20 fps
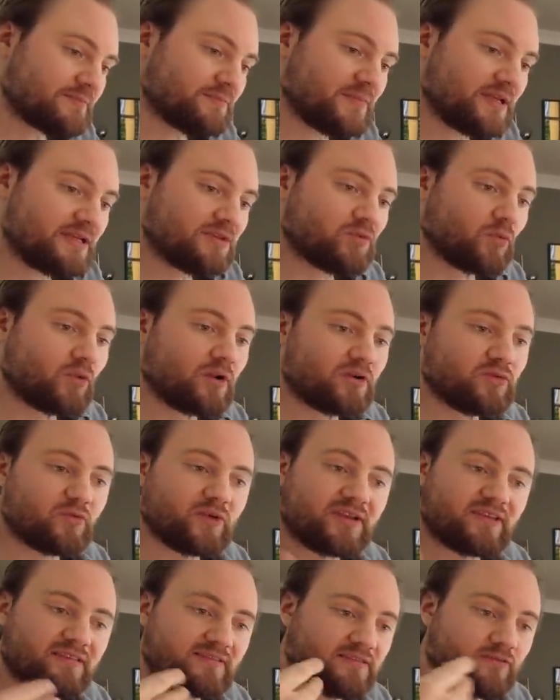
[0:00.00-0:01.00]
mit oder du
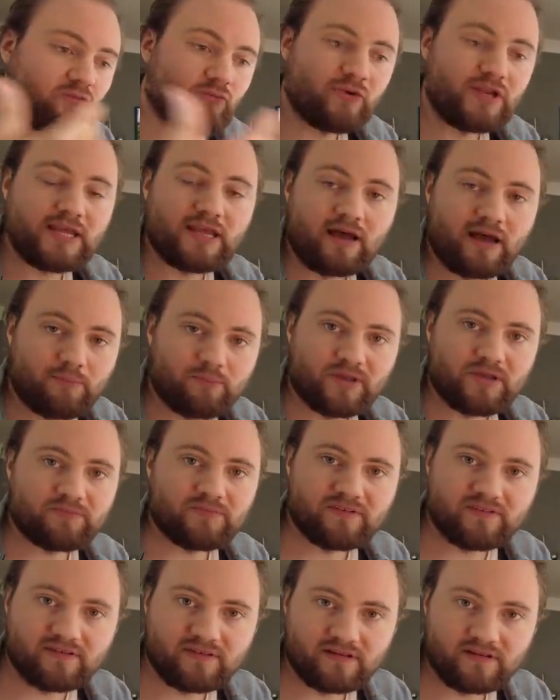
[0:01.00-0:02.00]
kriegst einen Recap,
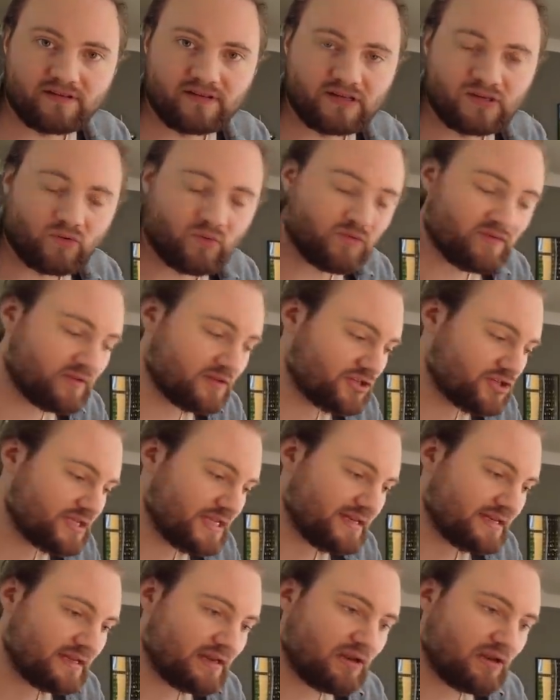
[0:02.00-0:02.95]
gibt es in, in größeren Städten,